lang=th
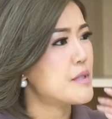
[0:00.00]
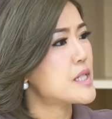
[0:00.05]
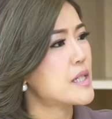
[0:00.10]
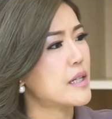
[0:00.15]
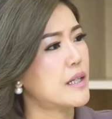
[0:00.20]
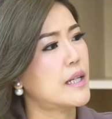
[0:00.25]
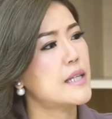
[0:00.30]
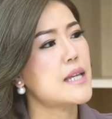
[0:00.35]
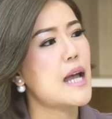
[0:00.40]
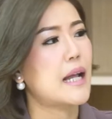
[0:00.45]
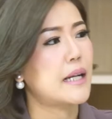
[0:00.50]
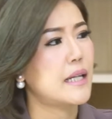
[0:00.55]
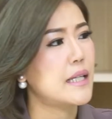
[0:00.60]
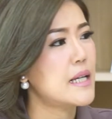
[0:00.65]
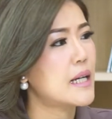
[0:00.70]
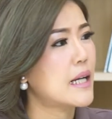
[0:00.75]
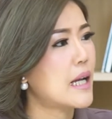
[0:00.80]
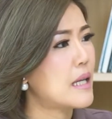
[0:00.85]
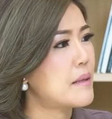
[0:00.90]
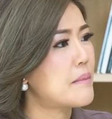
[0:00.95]
วิจารณญาณได้
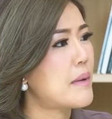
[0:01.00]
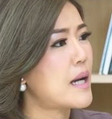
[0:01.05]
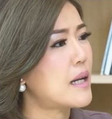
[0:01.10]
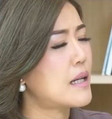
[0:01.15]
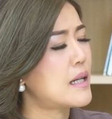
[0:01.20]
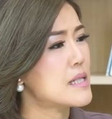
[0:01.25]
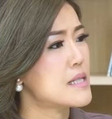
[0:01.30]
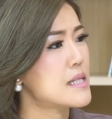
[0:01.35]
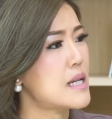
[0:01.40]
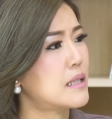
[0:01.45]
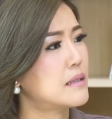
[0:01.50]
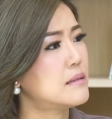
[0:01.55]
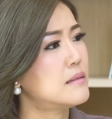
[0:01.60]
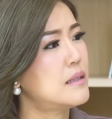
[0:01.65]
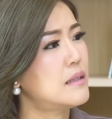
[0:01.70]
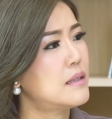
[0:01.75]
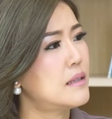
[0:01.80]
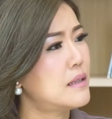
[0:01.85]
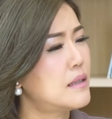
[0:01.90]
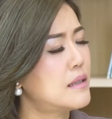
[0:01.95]
ยังไงบ้างคะอาจารย์
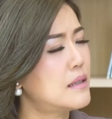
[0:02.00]
คือ